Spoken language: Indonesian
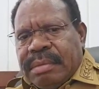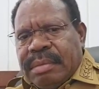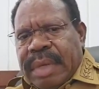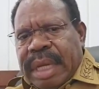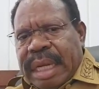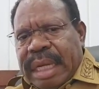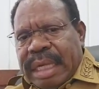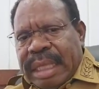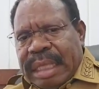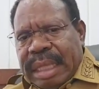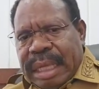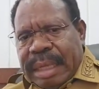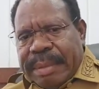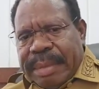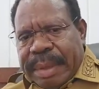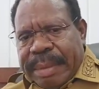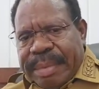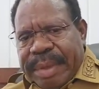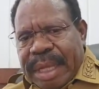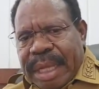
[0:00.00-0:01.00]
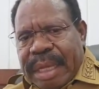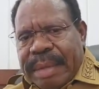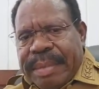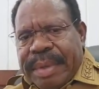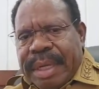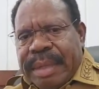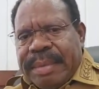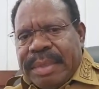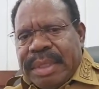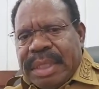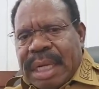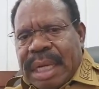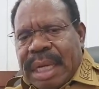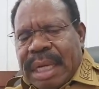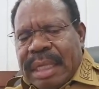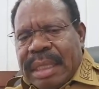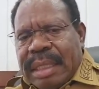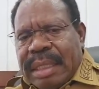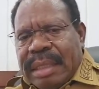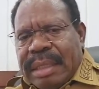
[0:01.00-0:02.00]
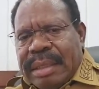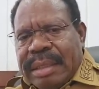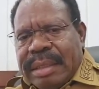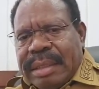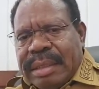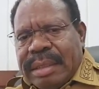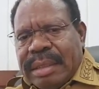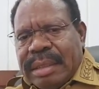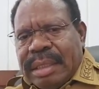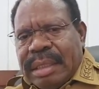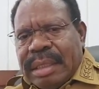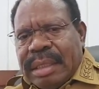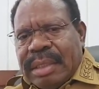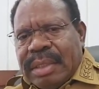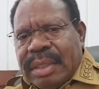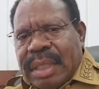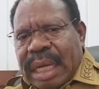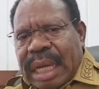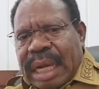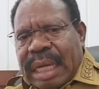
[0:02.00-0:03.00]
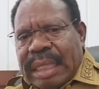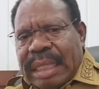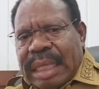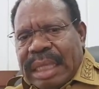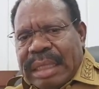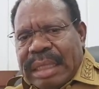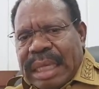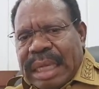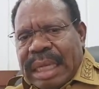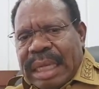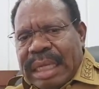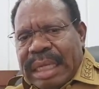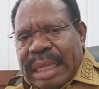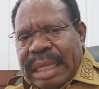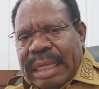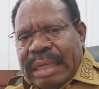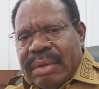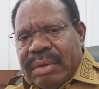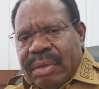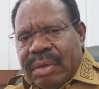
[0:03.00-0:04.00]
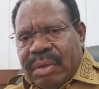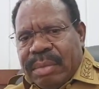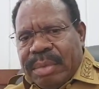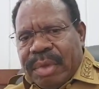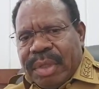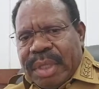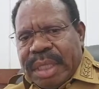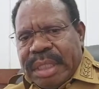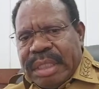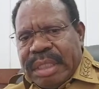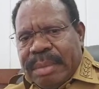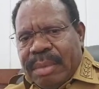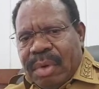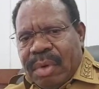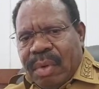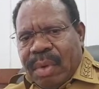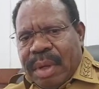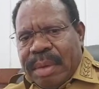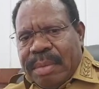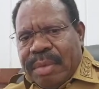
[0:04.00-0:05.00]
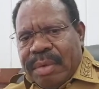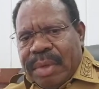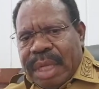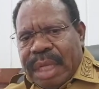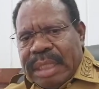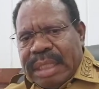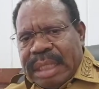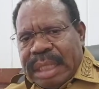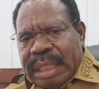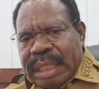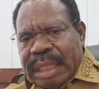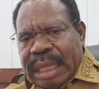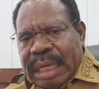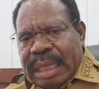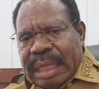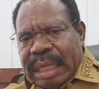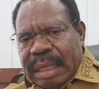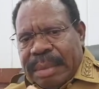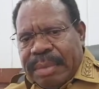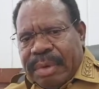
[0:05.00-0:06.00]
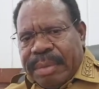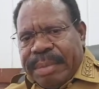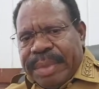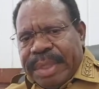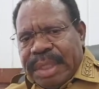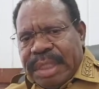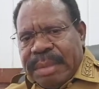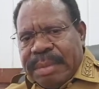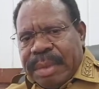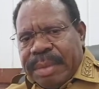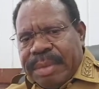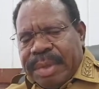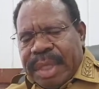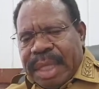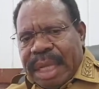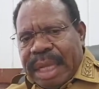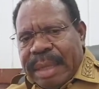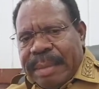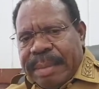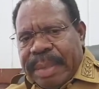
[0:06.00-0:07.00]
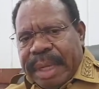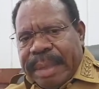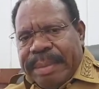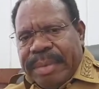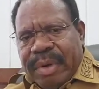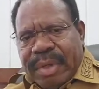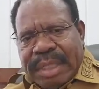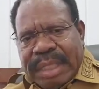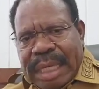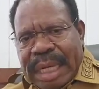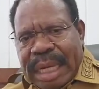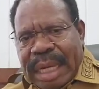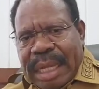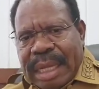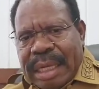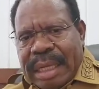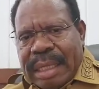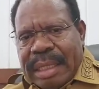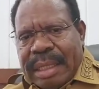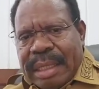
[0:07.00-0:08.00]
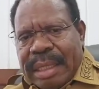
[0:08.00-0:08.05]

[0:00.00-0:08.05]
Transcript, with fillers: Mari kita berpihak kepada masyarakat. Jakarta jangan lirik untuk potensi Blok Wabu dan sekitarnya di Provinsi Papua Tengah. Report silakan.